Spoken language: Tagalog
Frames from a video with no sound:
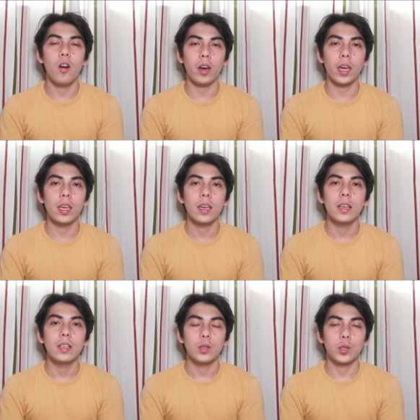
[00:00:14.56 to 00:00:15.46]
Okay?
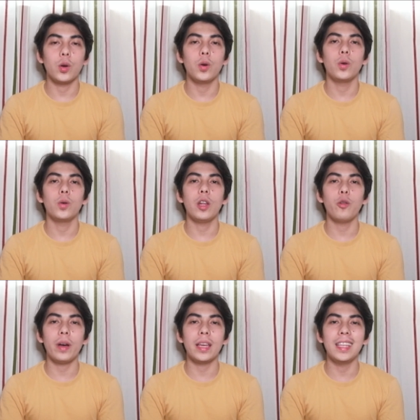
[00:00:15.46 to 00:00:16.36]
So,
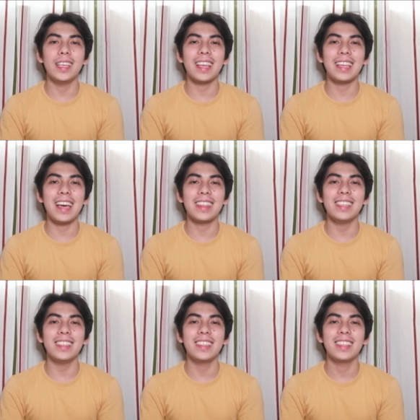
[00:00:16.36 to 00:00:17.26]
ano pang hinihintay
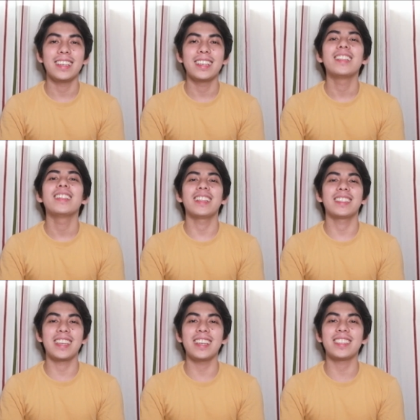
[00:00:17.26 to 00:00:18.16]
natin?
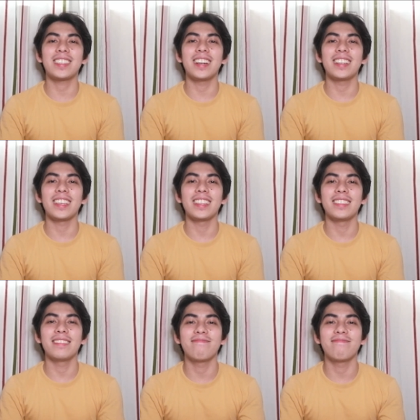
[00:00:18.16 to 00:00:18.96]
Let's get started.